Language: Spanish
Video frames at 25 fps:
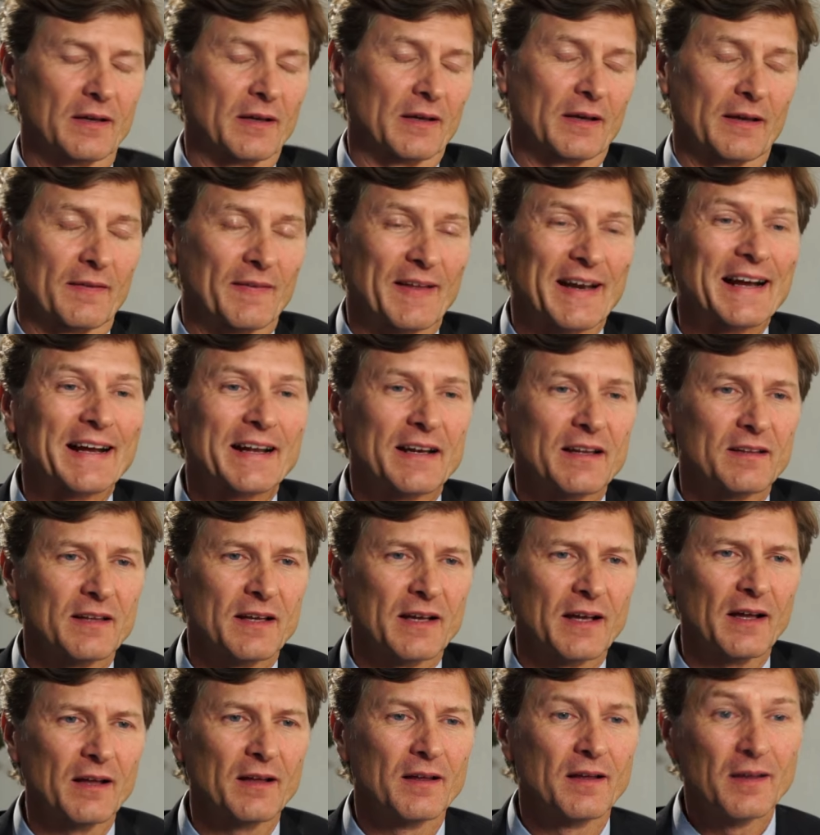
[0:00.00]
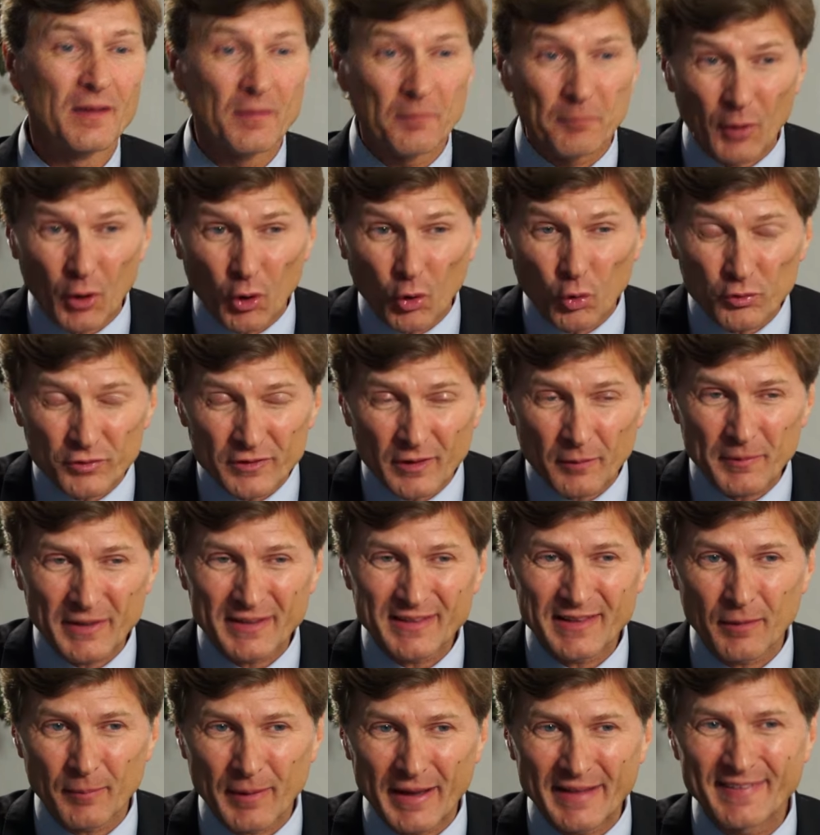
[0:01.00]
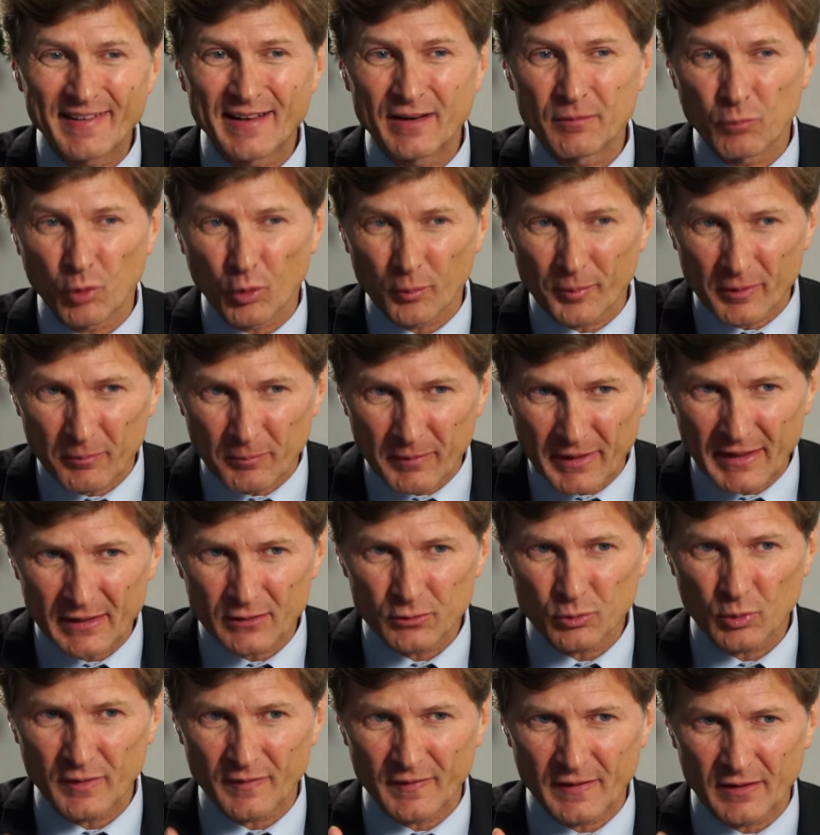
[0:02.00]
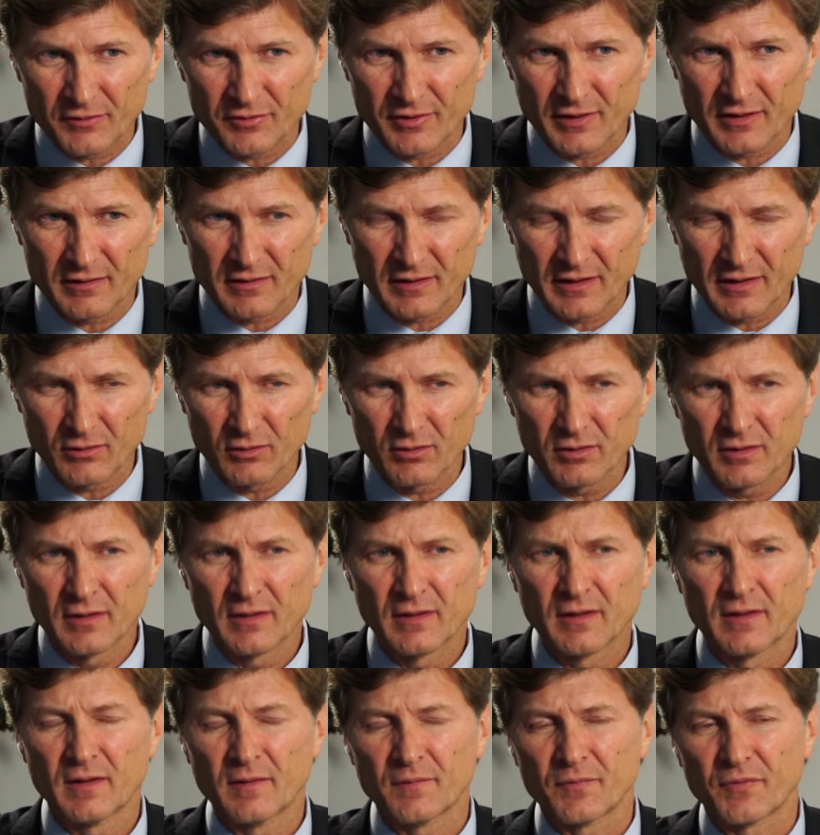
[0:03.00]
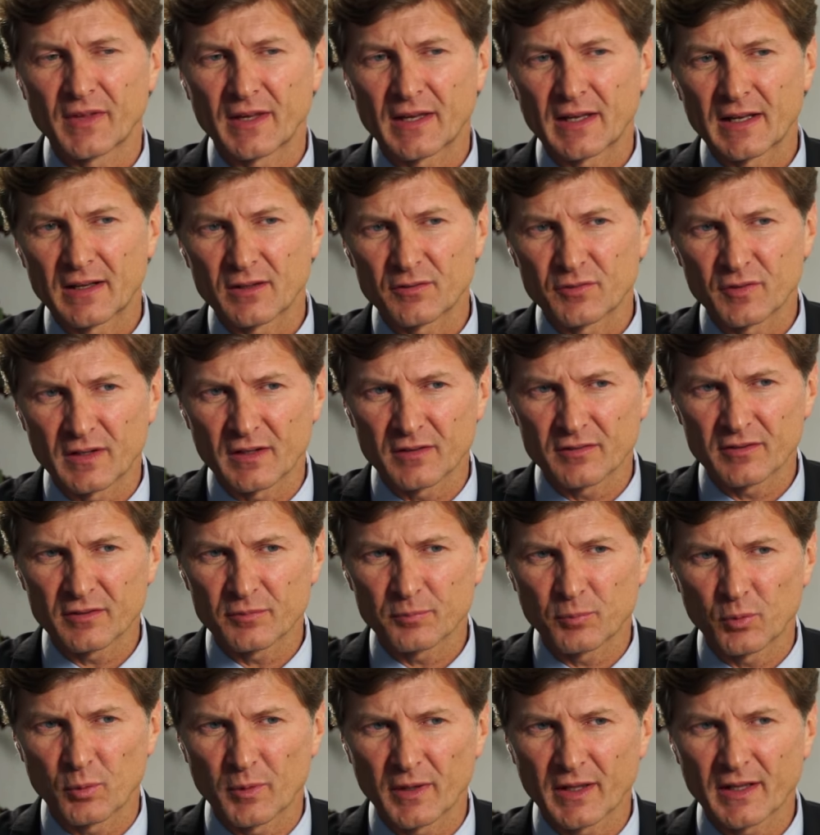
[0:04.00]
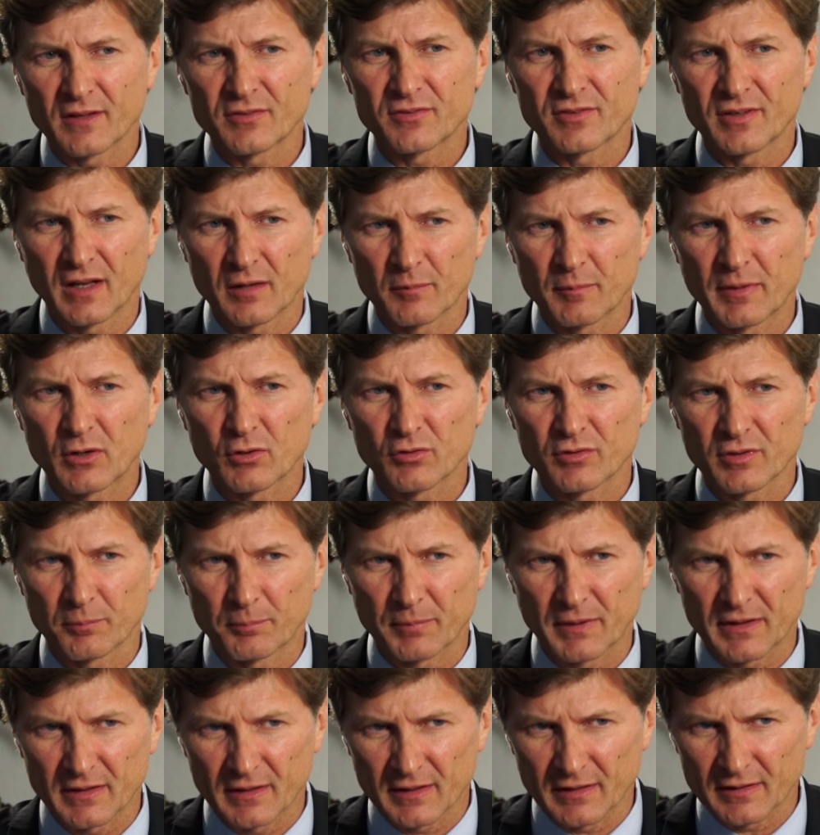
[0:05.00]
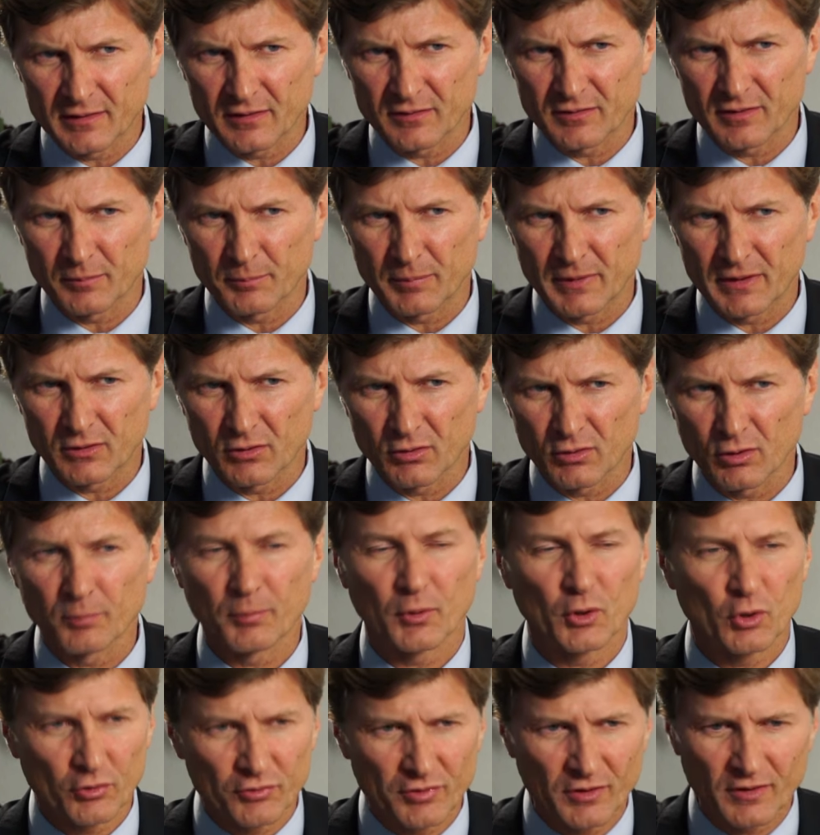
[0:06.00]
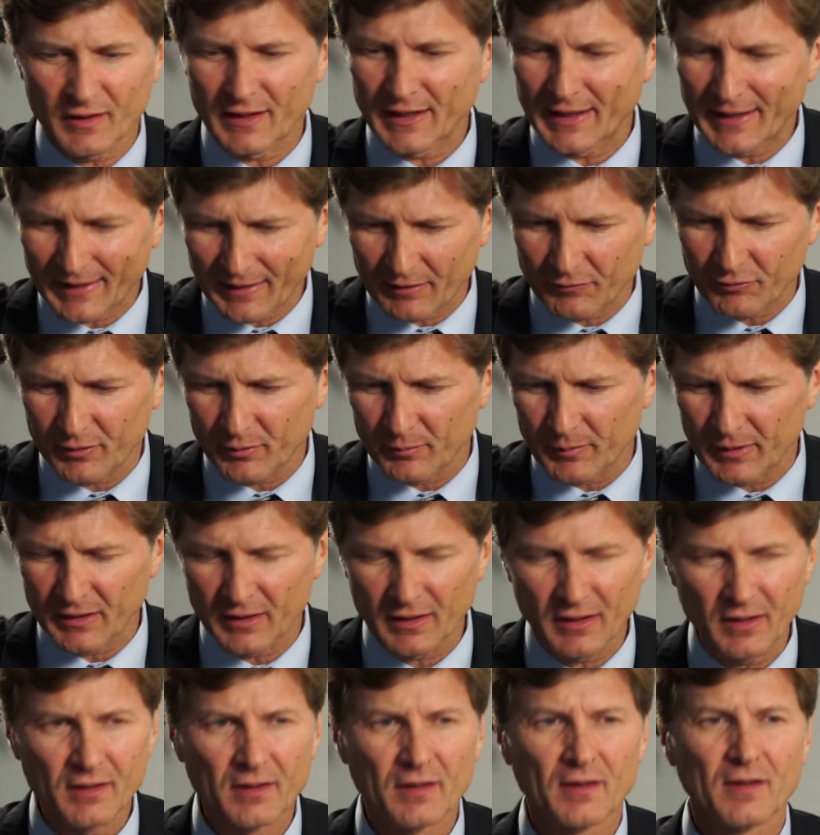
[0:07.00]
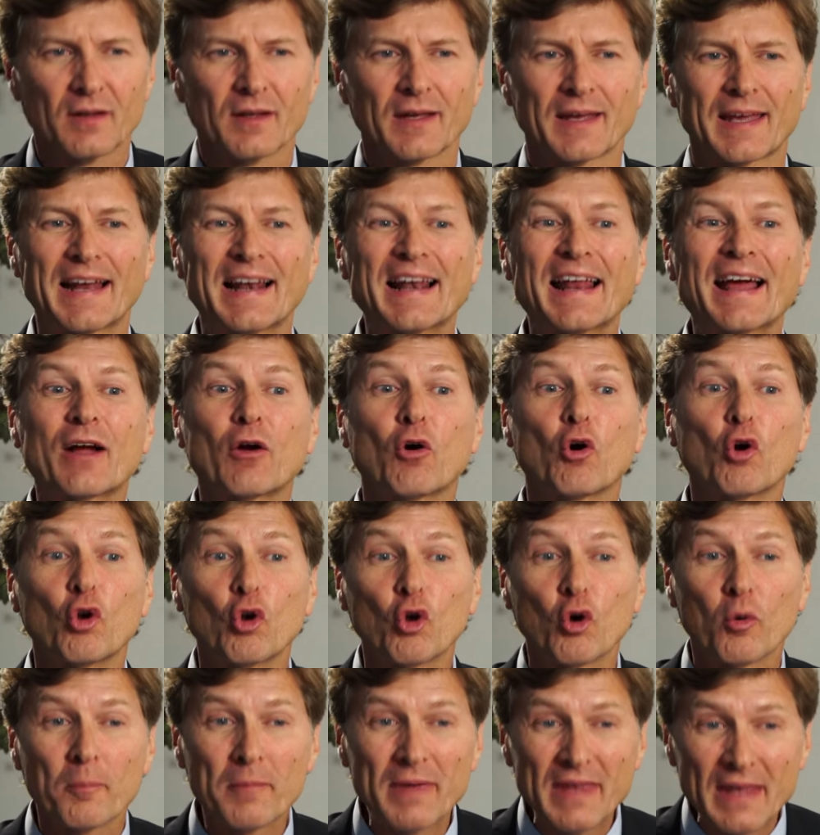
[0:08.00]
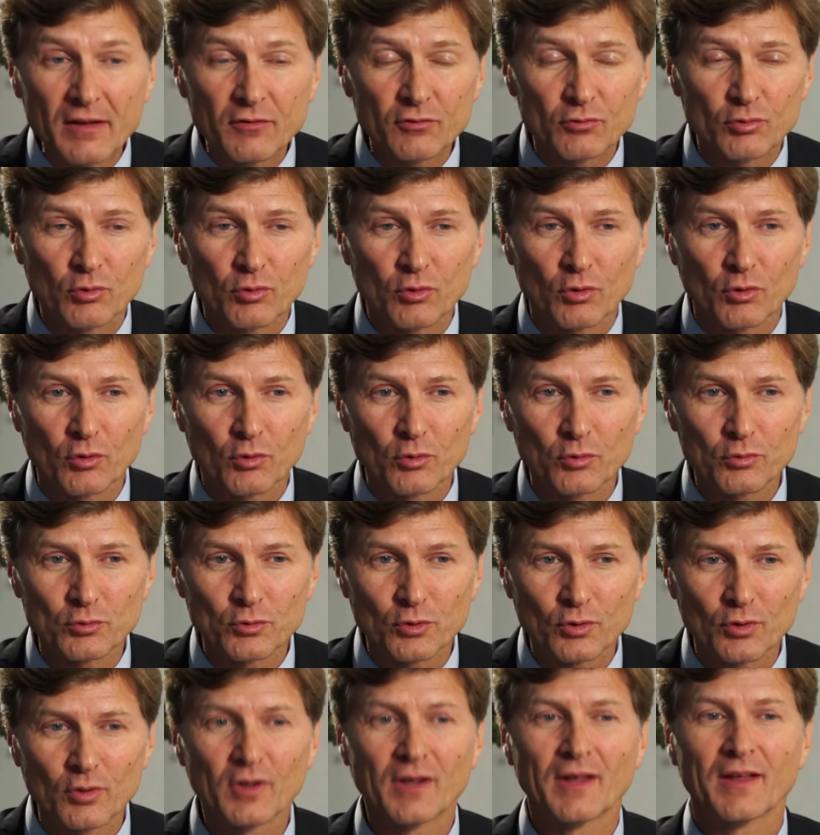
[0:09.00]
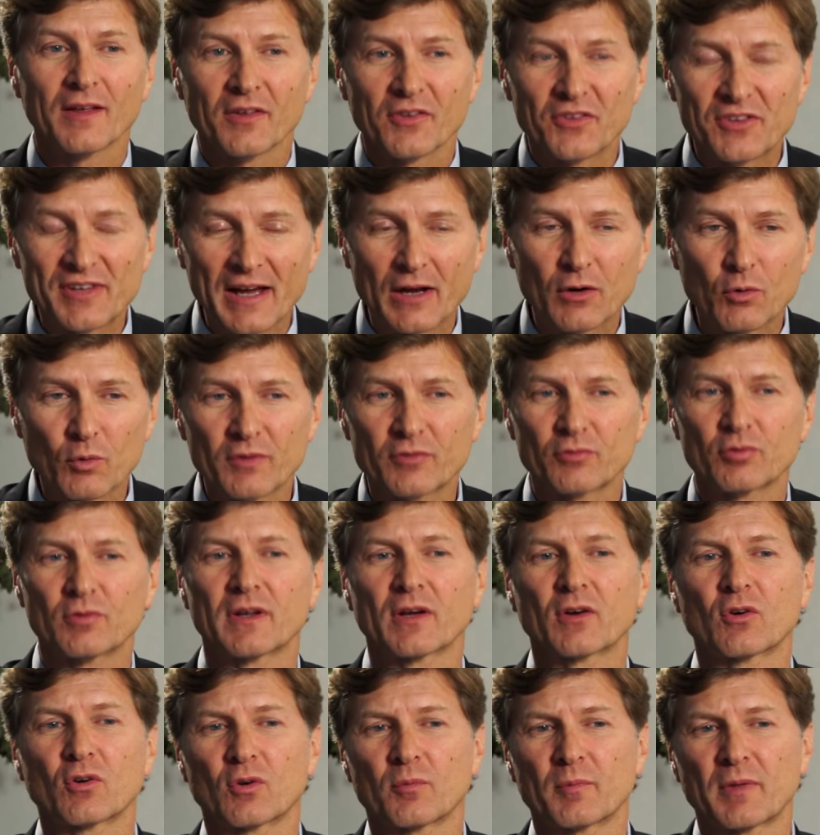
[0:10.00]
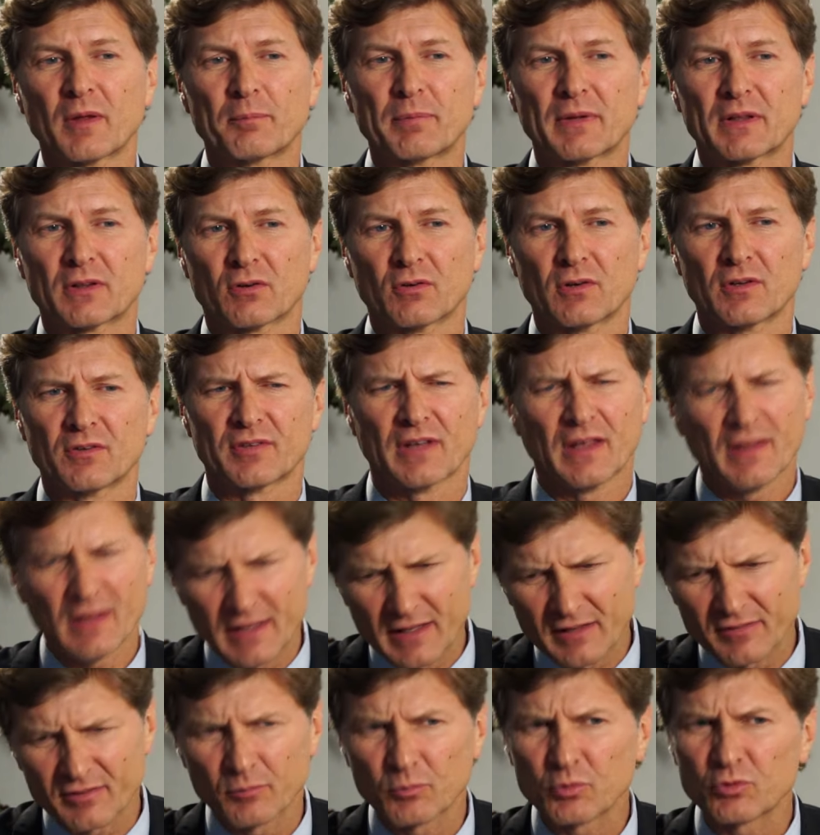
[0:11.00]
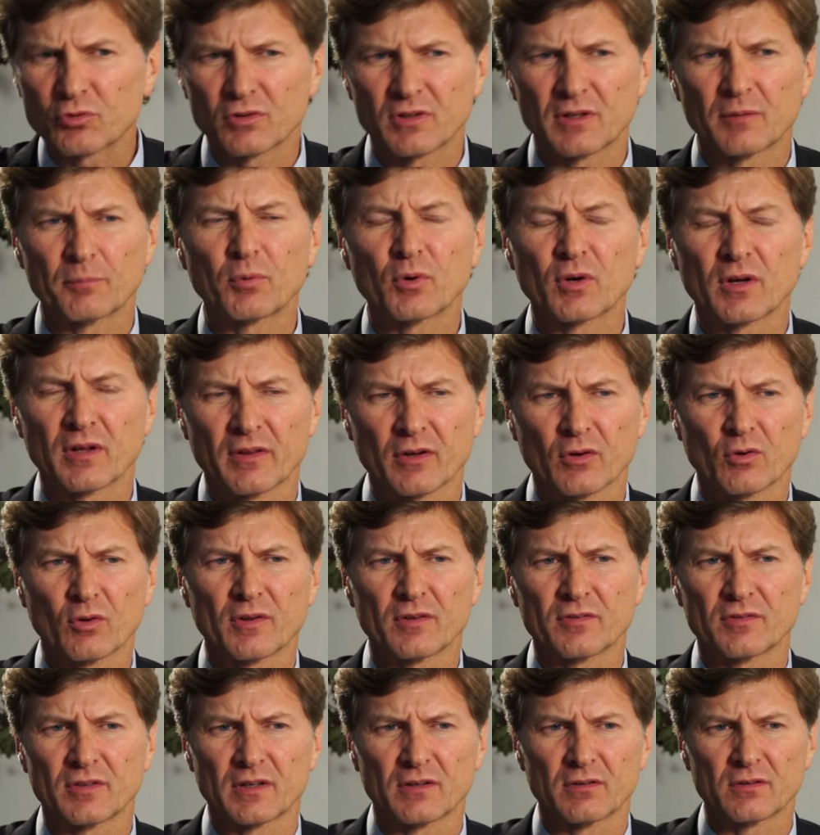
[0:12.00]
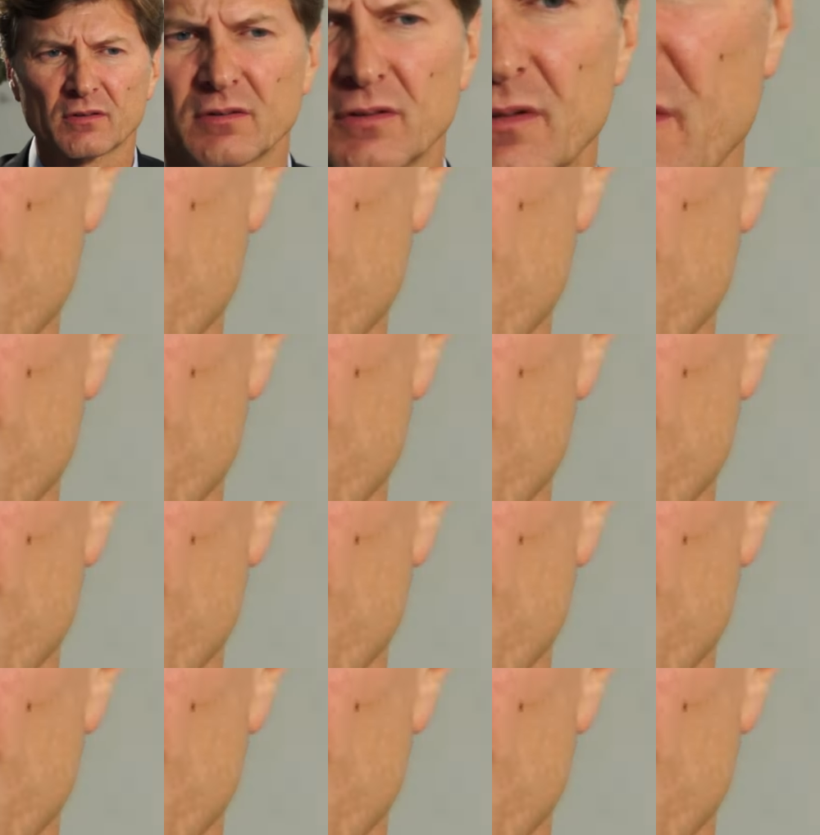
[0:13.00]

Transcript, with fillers: genera crítica, pero justamente va en el movimiento y en el sentido de que las finanzas públicas sean menos dependientes del petróleo. Pero yo sí diría y reafirmaría que la economía en su conjunto ya no es una economía petrolizada y hace mucho tiempo que dejó de serlo.